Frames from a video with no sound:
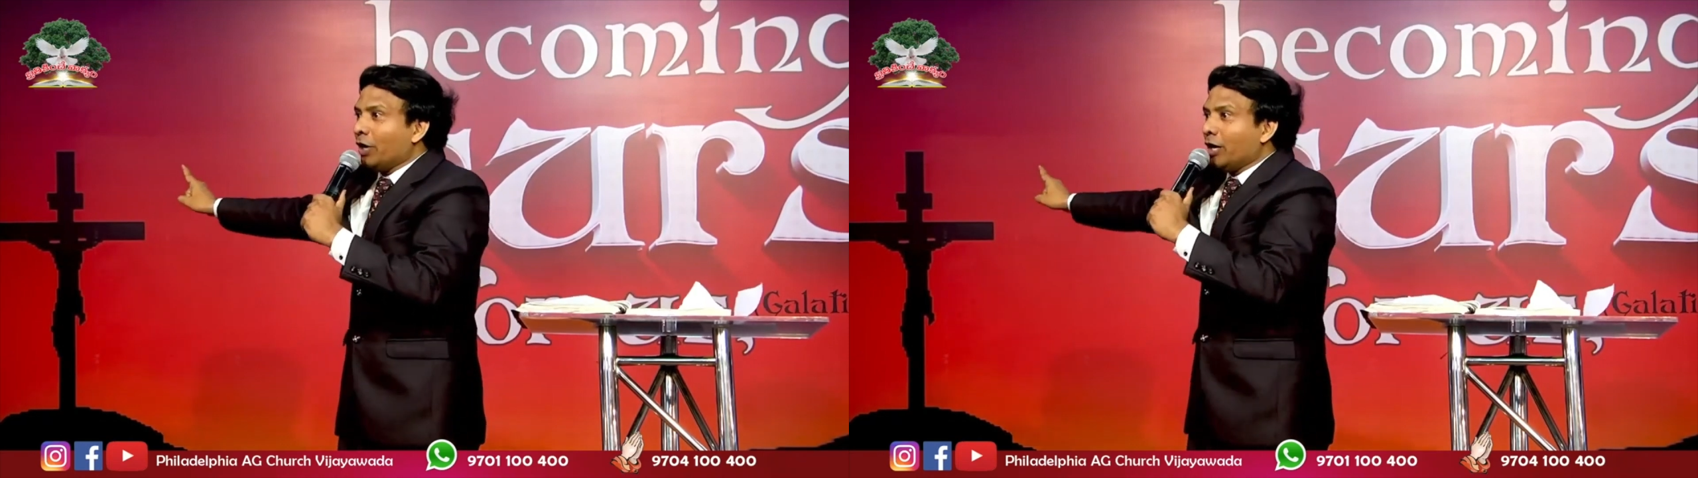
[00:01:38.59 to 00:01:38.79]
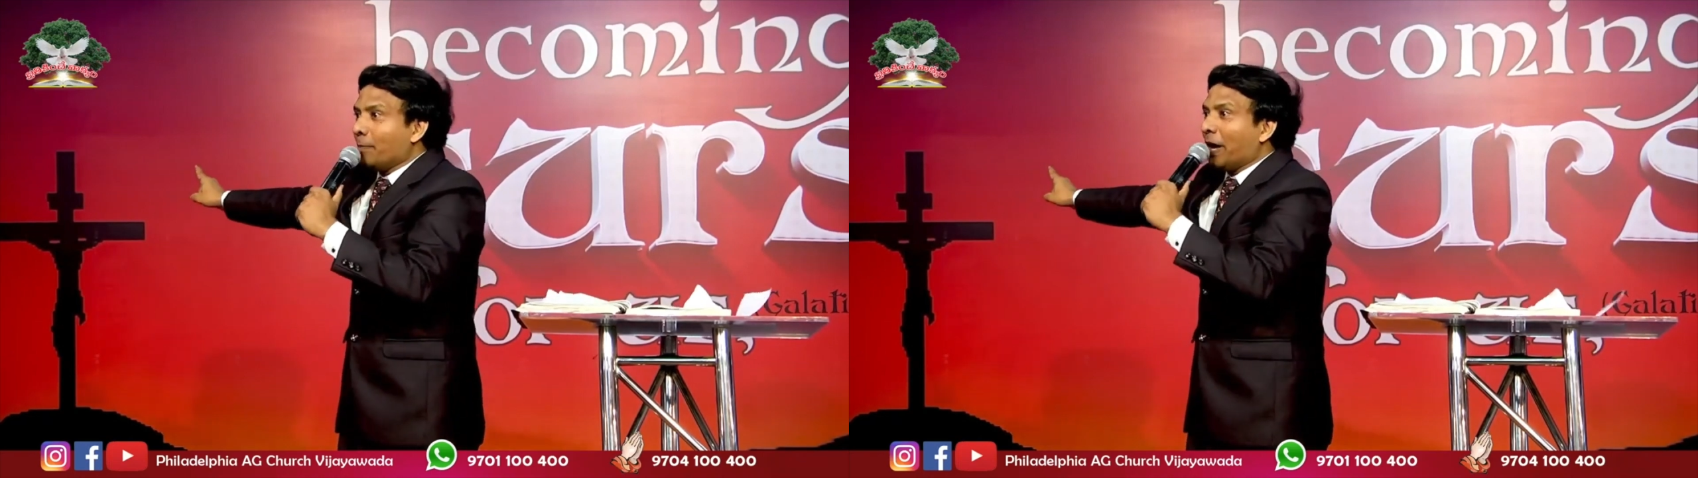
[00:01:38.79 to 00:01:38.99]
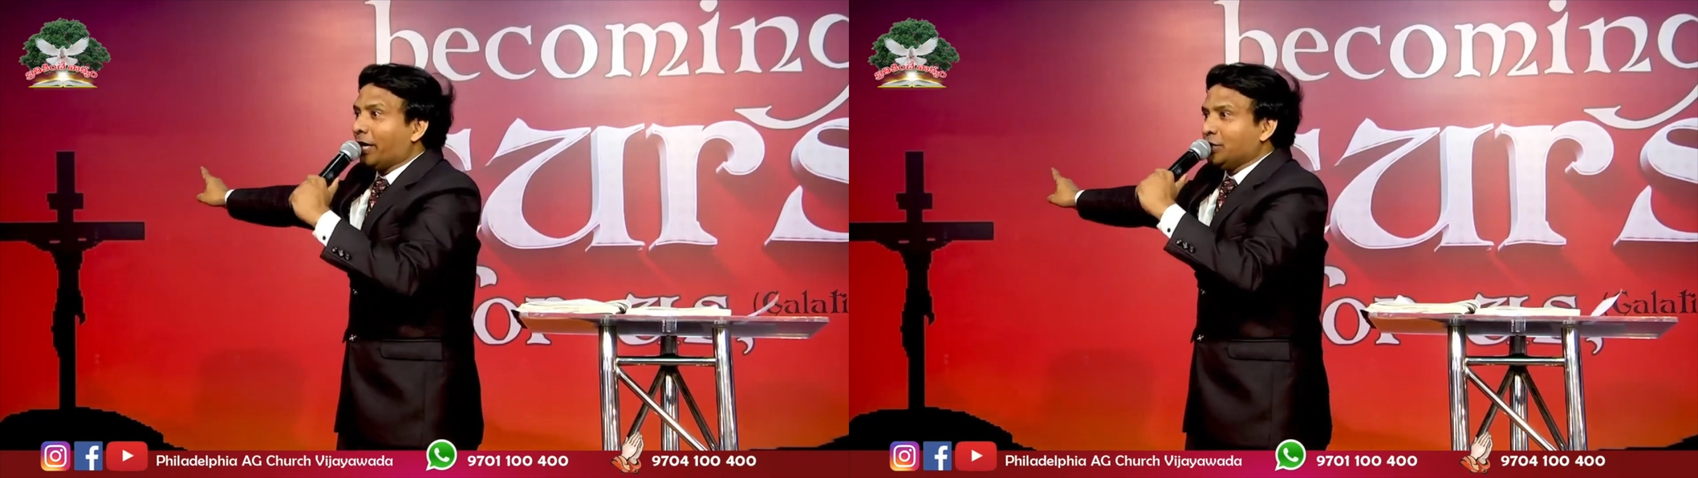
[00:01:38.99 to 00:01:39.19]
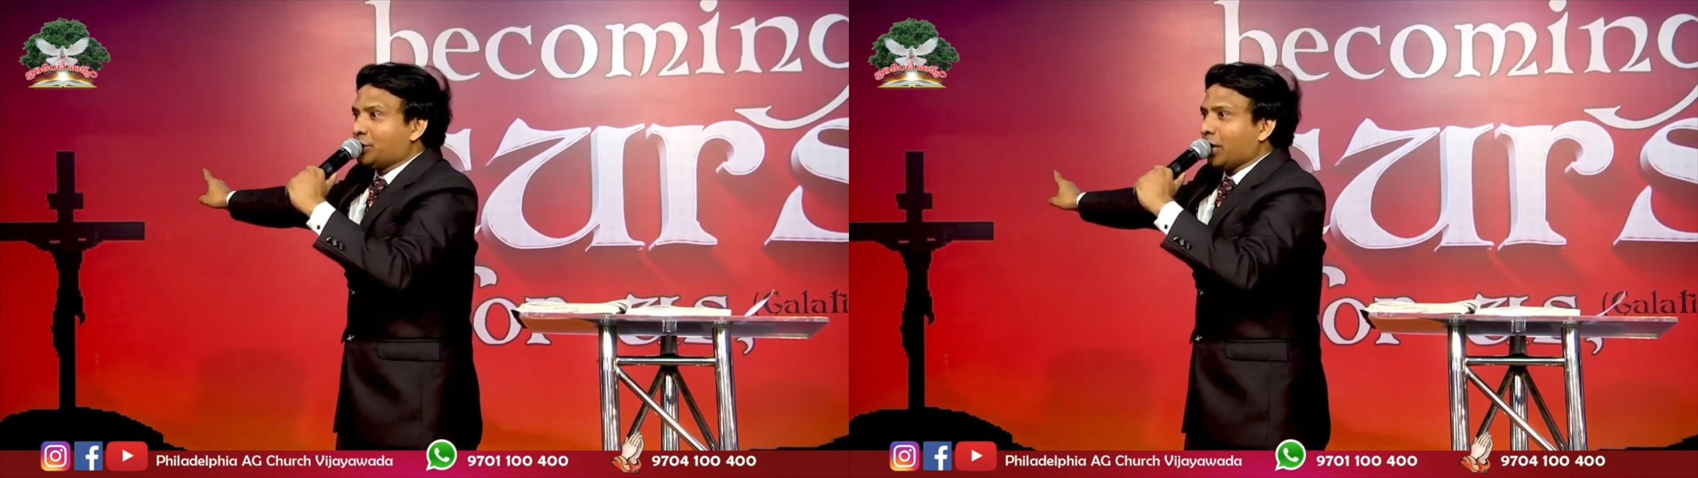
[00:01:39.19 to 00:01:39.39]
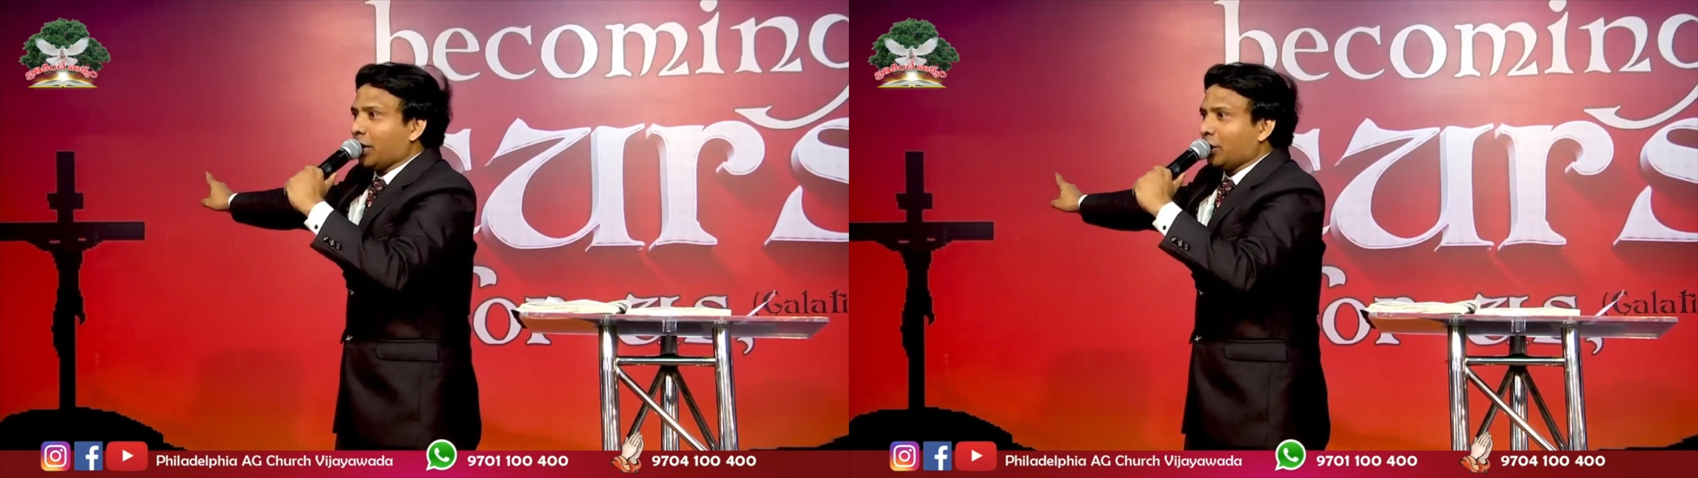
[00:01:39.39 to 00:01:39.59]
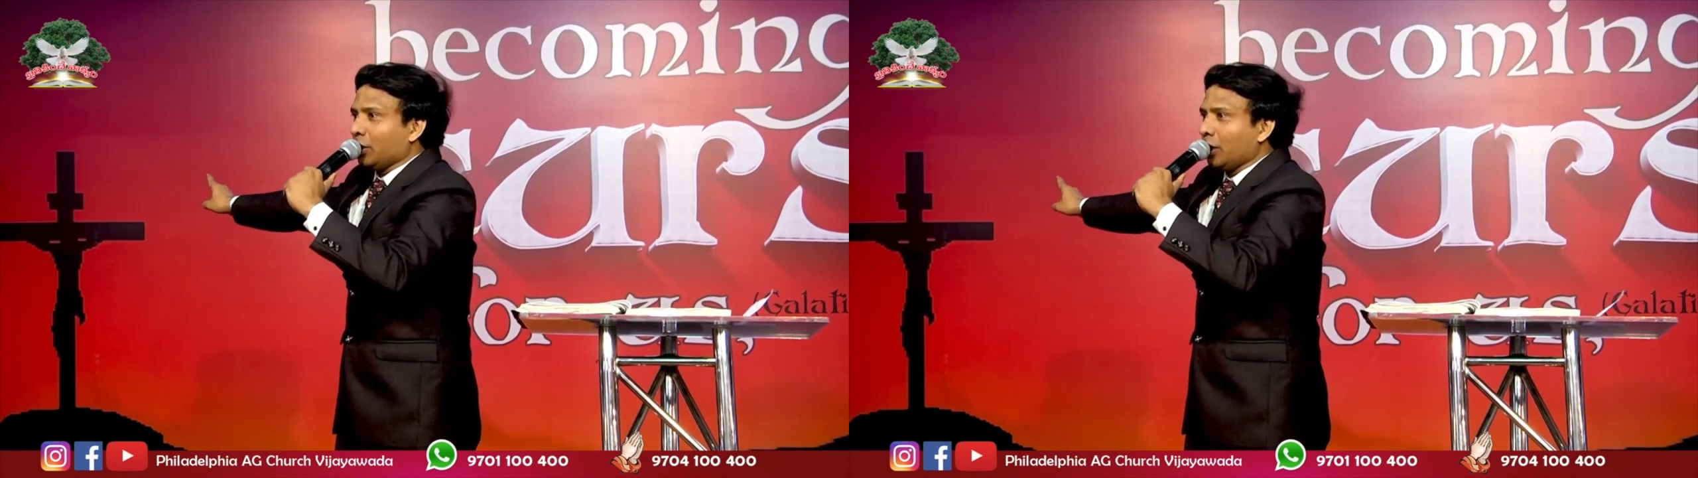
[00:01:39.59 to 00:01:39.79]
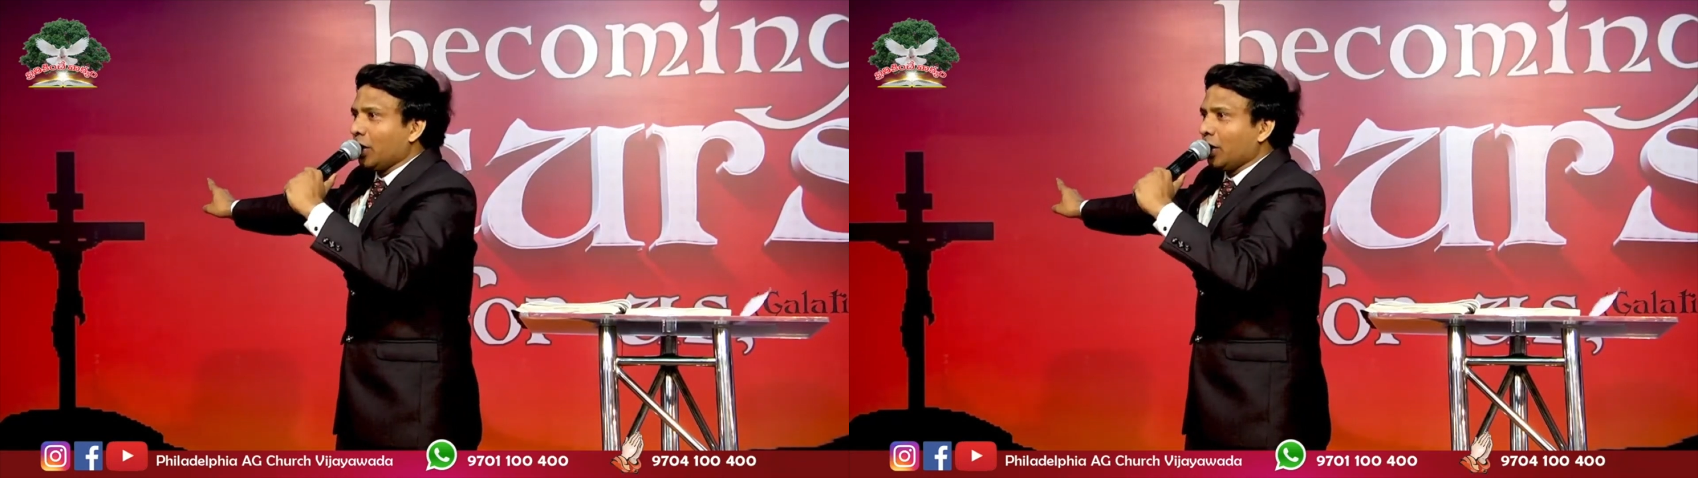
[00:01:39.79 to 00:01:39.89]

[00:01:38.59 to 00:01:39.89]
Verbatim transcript: నేను భరించాను